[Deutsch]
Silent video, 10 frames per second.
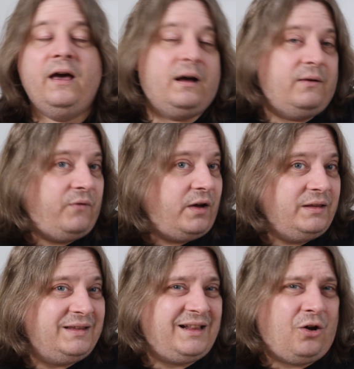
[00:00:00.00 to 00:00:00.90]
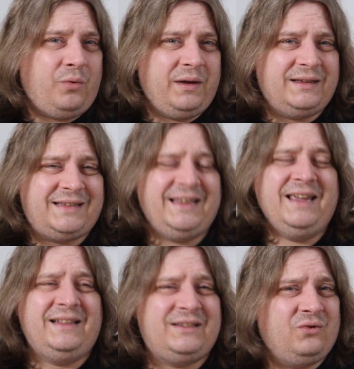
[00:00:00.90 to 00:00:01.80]
Irgendwann, glaube ich,
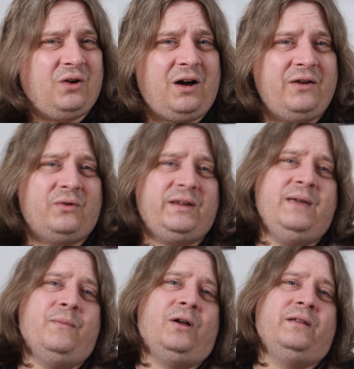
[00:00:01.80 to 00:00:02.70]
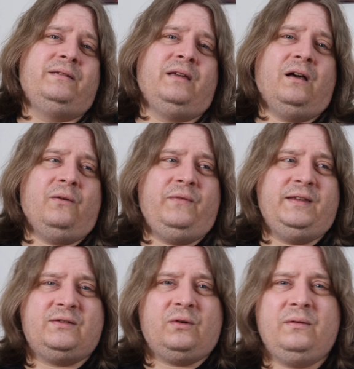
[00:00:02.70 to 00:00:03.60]
singt sogar noch jemand irgendwie so